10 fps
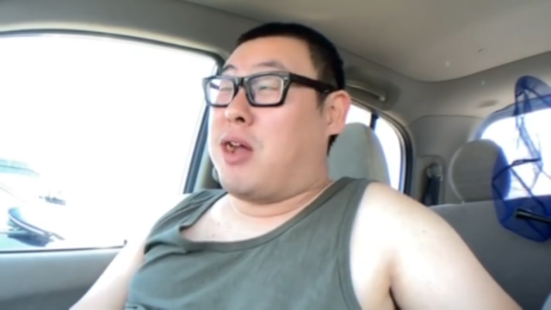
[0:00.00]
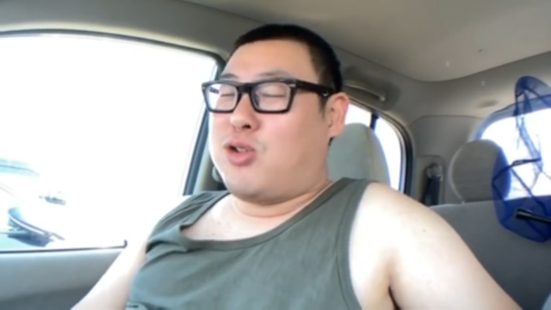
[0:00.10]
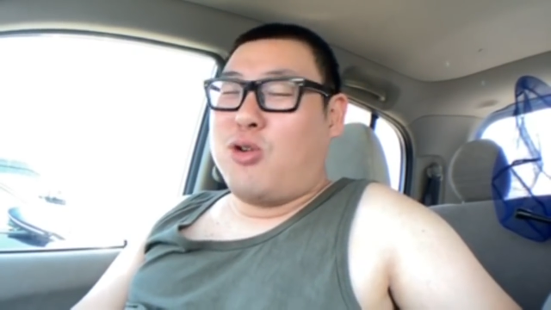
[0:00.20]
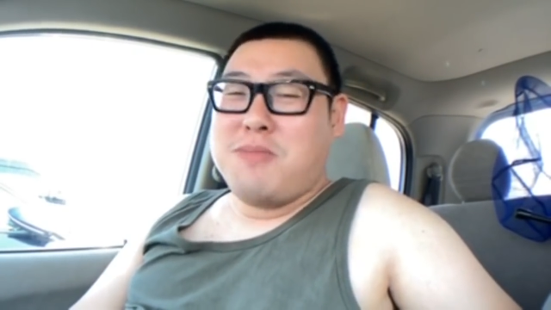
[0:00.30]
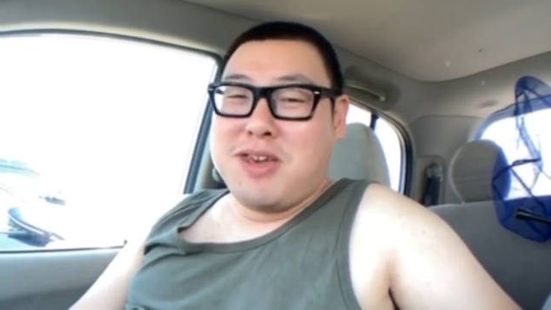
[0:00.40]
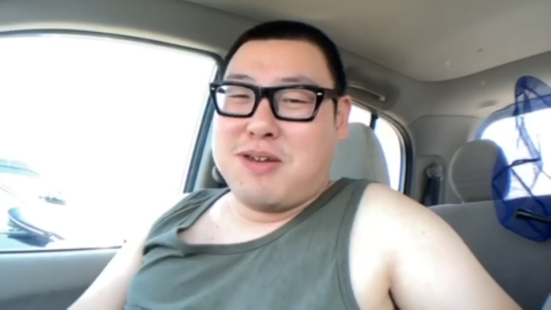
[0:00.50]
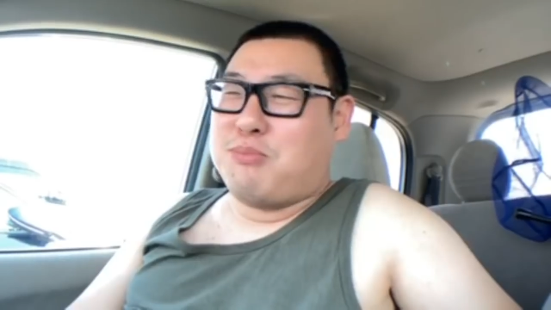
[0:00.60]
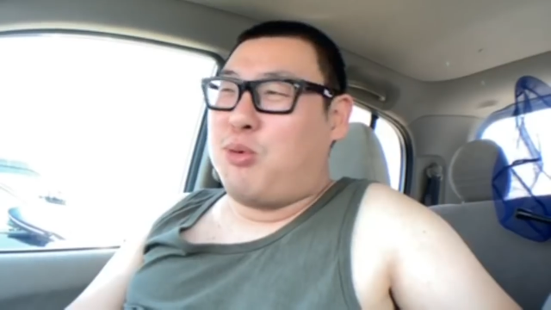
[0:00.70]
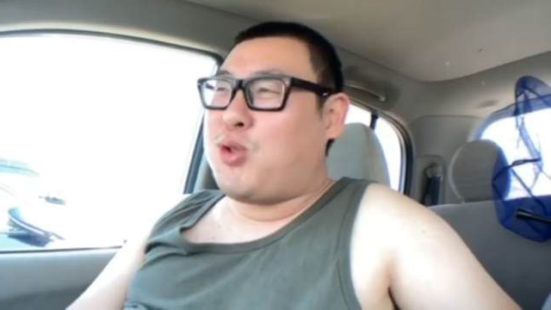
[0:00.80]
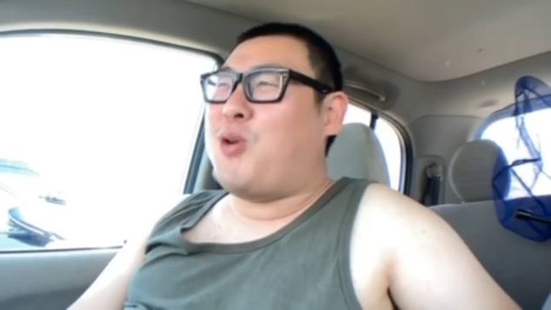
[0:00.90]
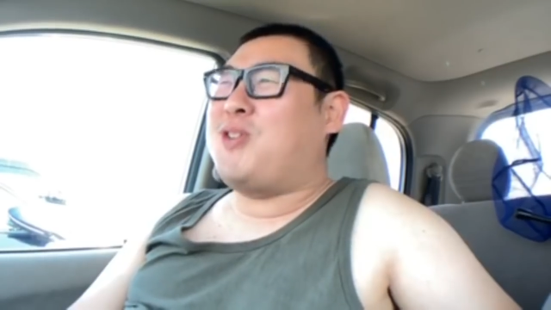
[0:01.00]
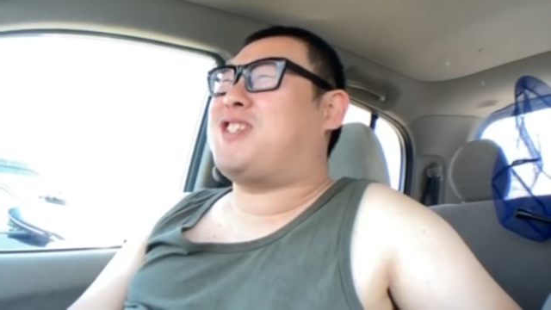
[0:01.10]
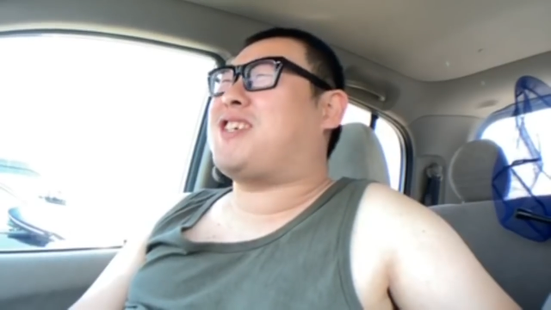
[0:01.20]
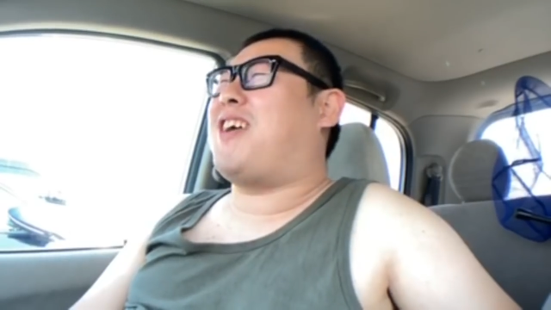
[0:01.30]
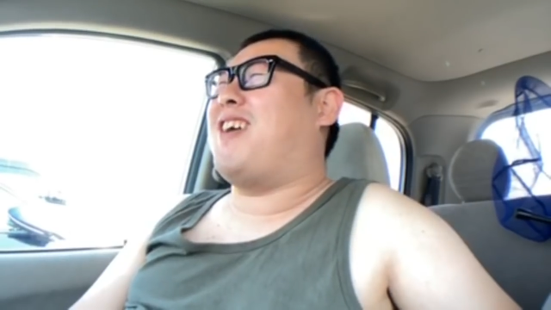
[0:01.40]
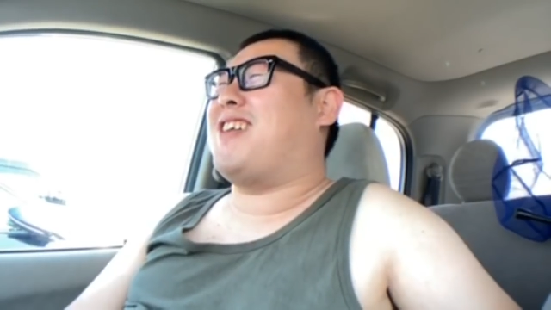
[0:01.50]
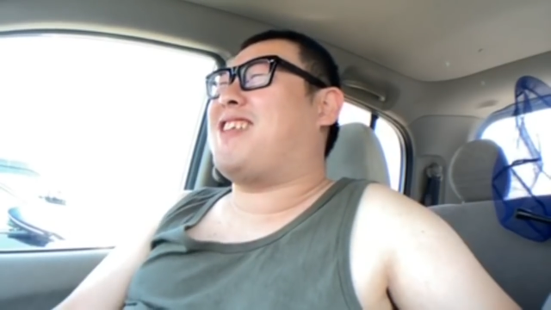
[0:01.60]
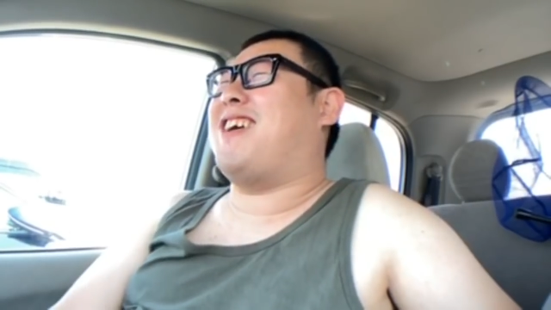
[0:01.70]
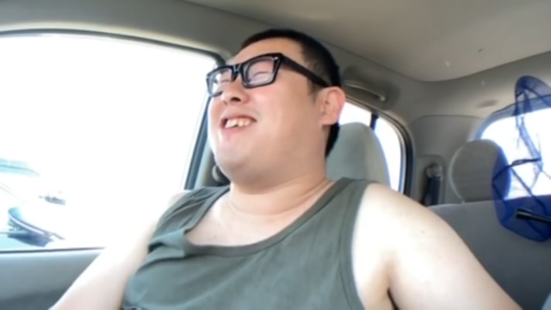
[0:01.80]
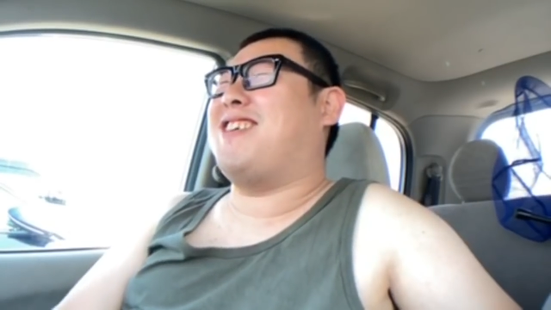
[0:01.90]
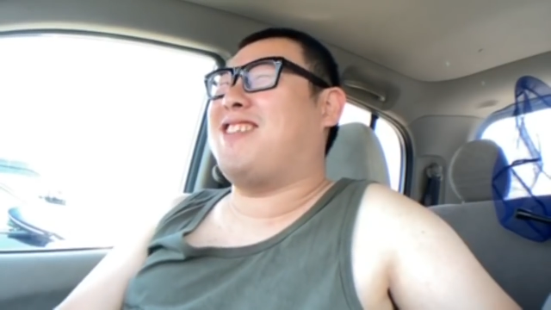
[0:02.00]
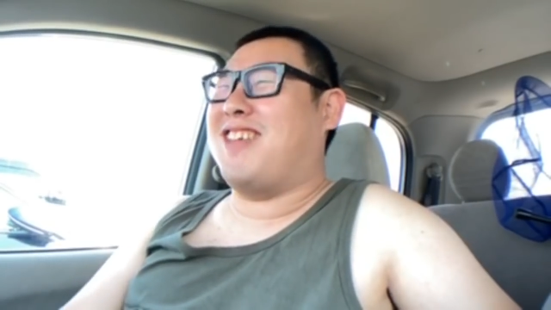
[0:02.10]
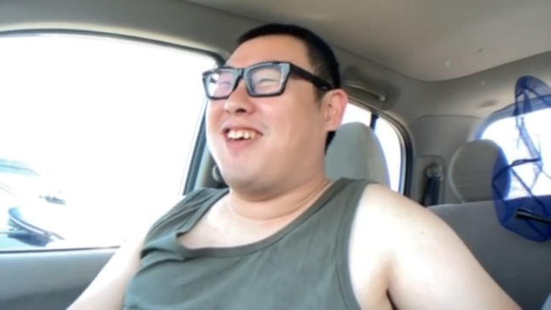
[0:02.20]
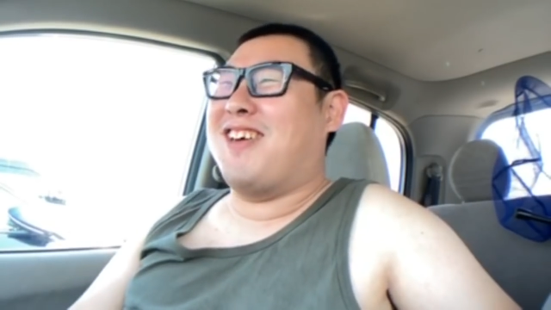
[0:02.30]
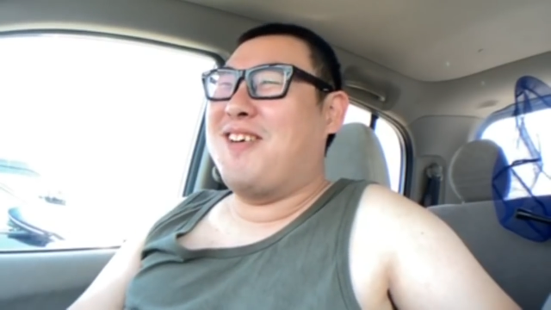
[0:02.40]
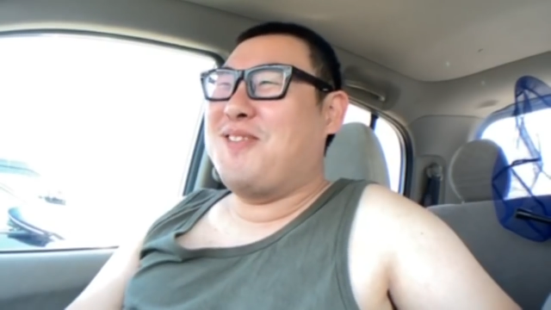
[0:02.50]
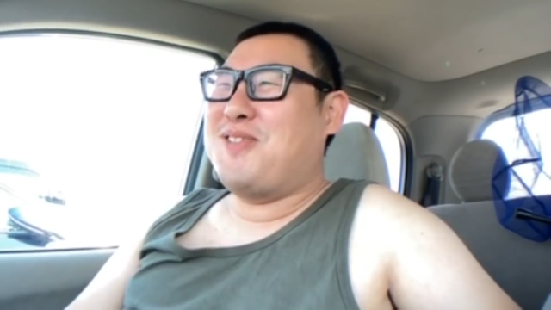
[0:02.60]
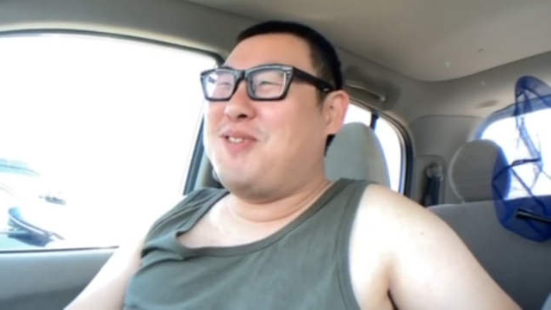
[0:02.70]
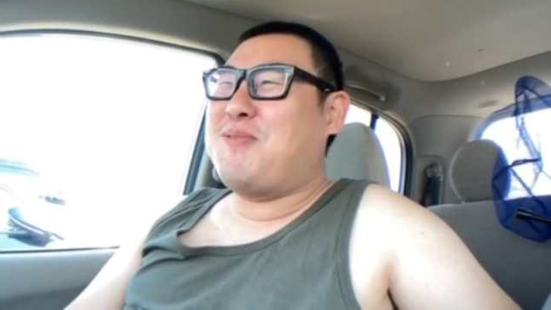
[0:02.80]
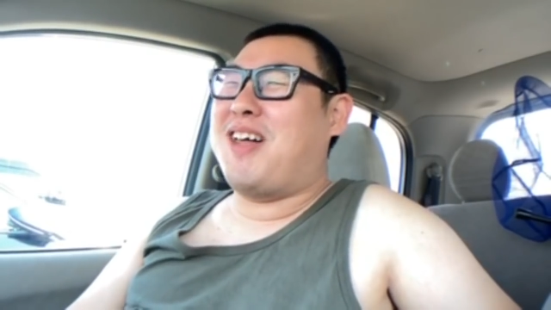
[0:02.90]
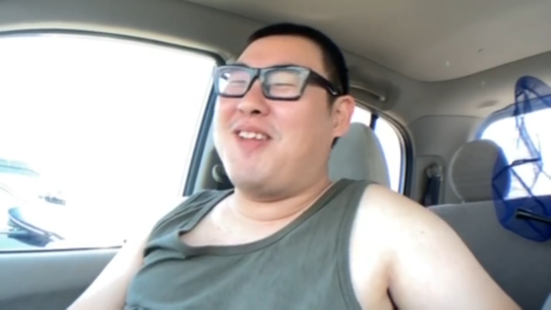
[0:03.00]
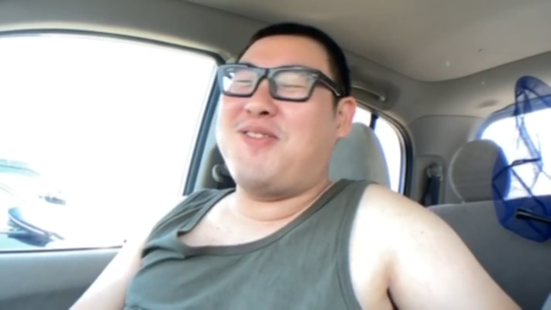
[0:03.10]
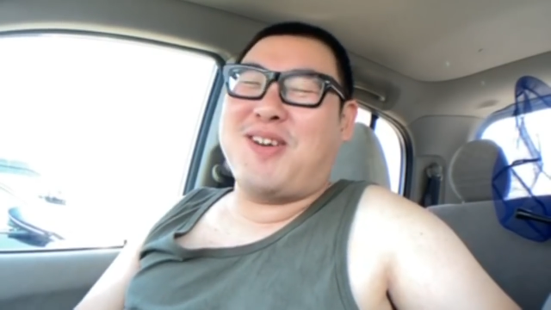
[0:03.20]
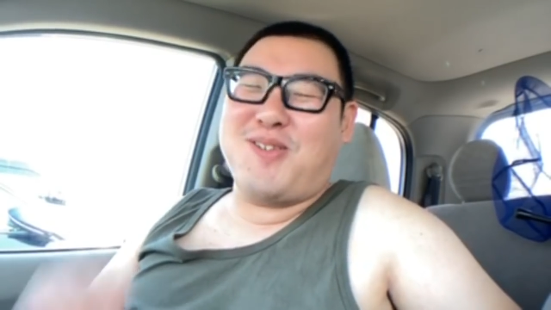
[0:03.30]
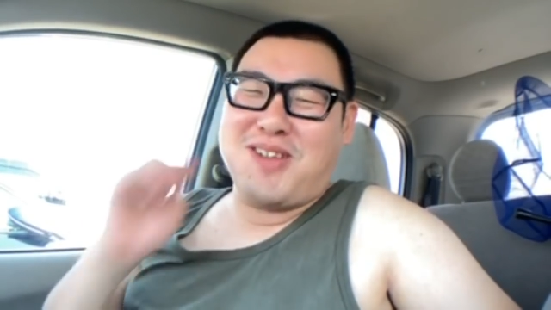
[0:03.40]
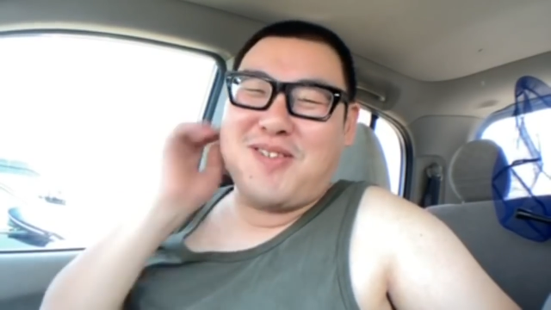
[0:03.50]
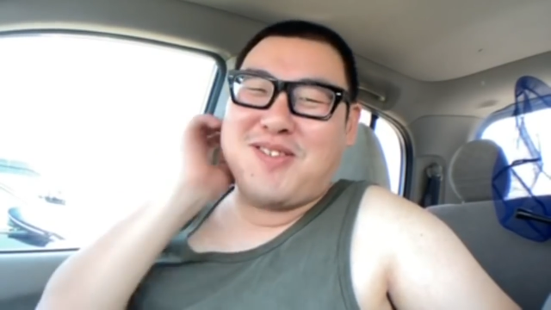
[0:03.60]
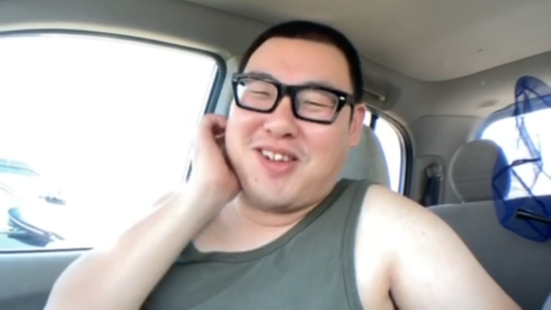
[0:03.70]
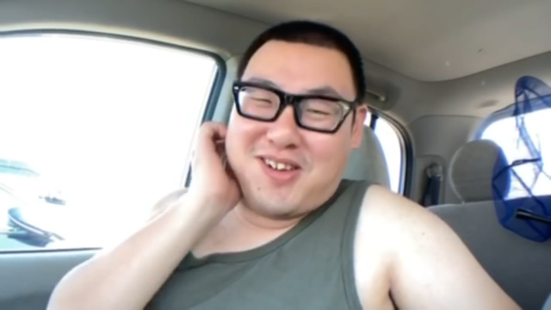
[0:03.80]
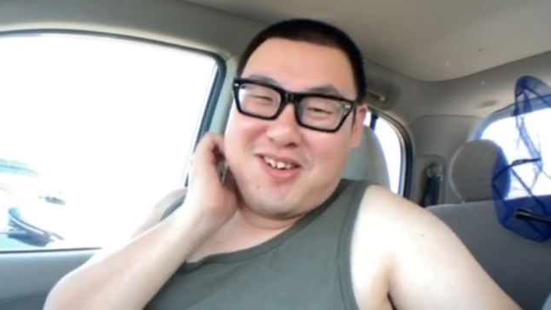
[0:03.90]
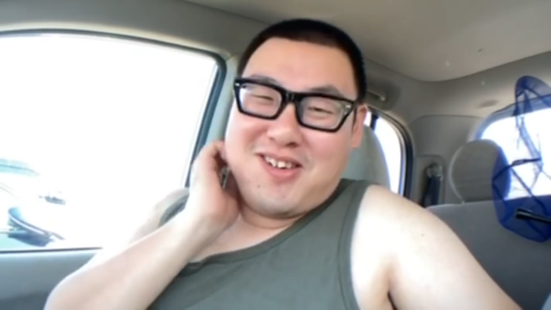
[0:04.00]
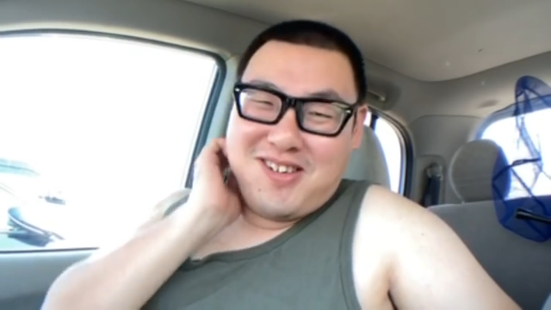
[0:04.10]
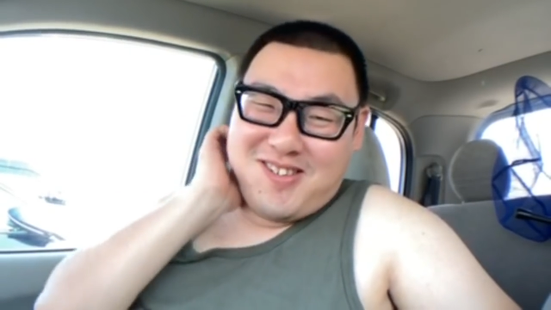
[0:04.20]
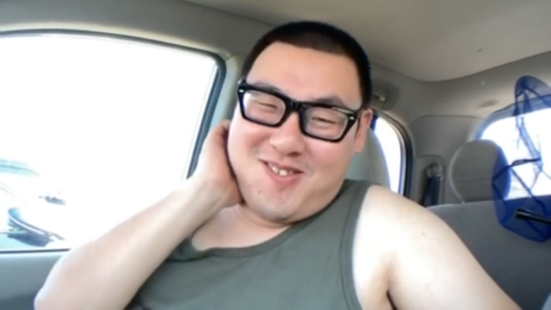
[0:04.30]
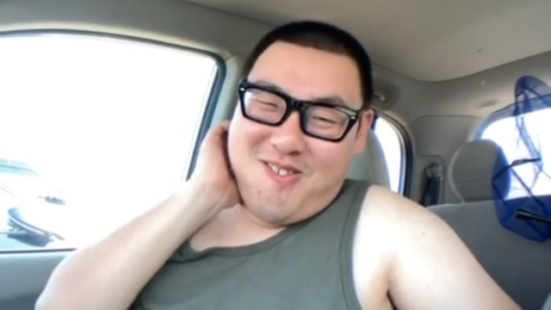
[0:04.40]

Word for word: パッと見元石川って書いてあって、今なんだろうなみたいな